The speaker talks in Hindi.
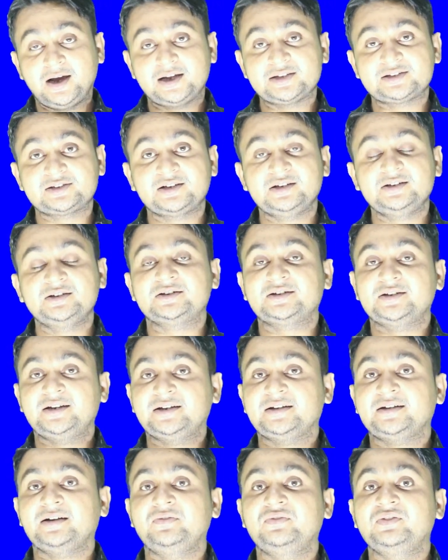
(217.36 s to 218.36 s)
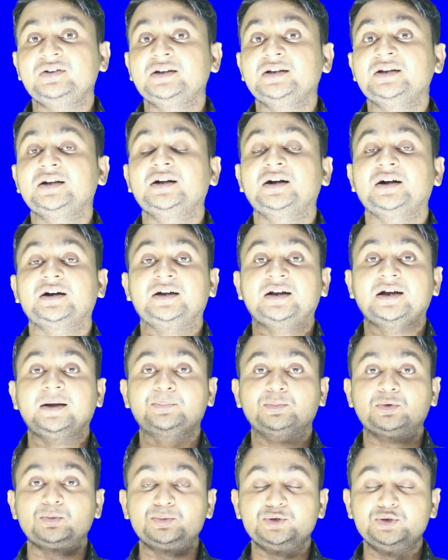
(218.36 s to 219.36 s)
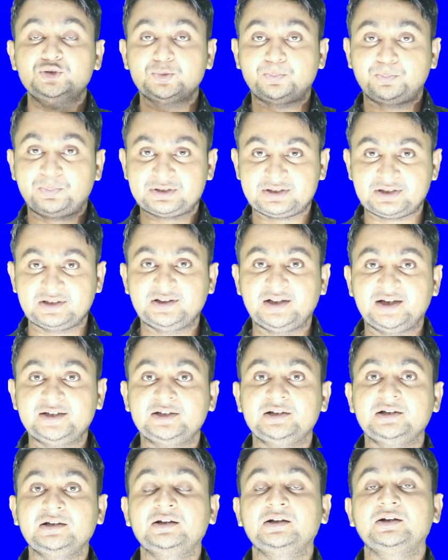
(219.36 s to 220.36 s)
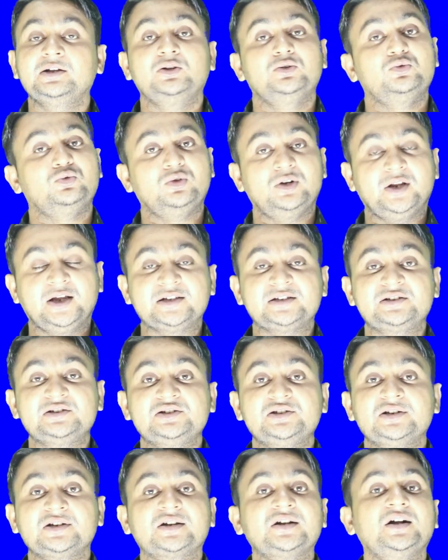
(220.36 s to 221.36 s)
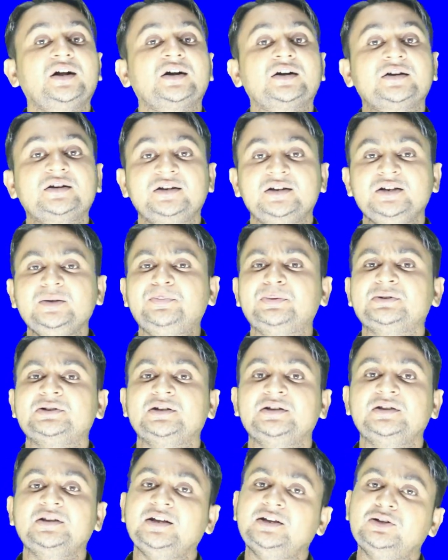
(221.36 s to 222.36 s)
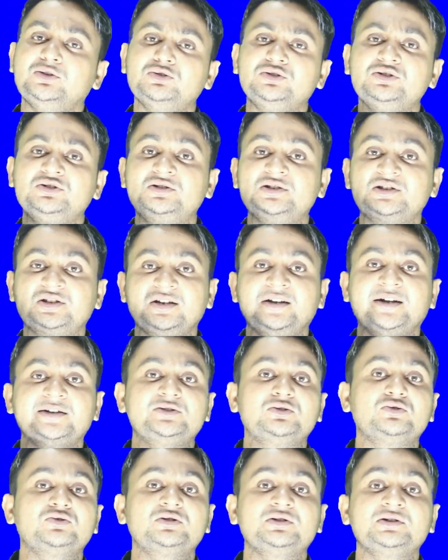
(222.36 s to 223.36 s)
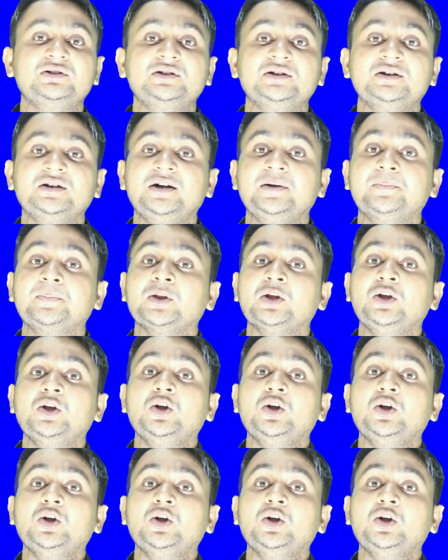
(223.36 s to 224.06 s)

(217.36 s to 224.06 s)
आज के लिए इतना ही काफ़ी है अगर आपको वीडियो पसंद आई है तो लाइक कीजिएगा अगर नहीं पसंद आई तो डिसलाइक जरूर कीजिएगा